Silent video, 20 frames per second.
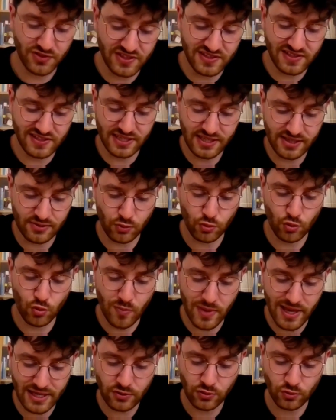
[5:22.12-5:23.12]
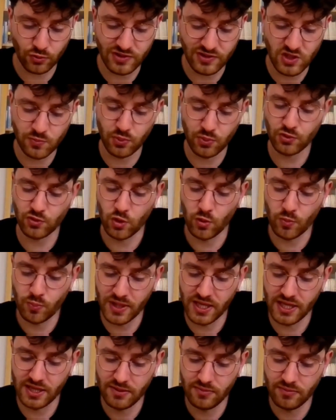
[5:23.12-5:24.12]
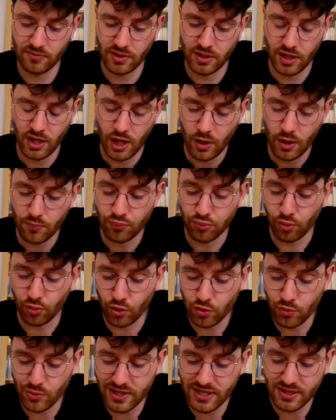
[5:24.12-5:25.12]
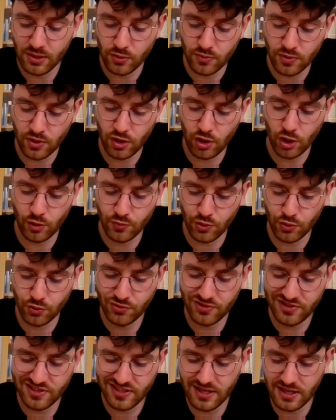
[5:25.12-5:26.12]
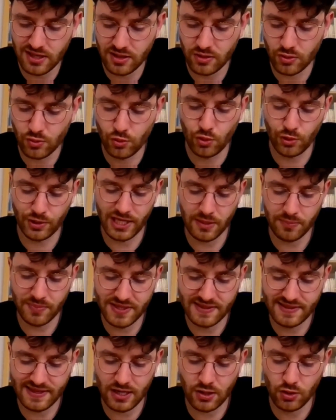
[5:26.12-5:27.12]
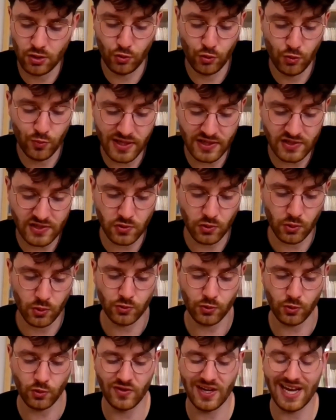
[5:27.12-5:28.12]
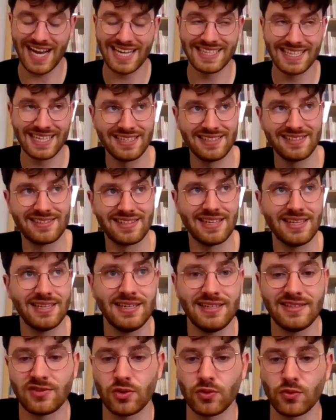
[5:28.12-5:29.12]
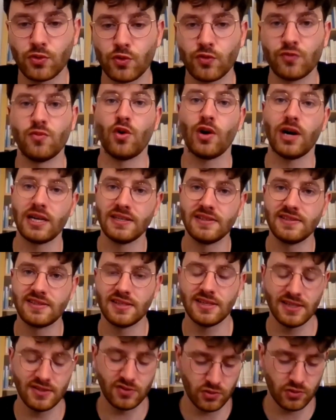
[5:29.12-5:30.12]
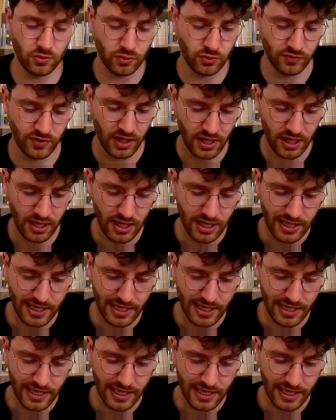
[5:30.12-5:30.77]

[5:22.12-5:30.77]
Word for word: physique humaine dont dispose le pays. Pour lui, l'homme utile ou le capital humain se retrouve analysé, il se retrouve moralisé, il se retrouve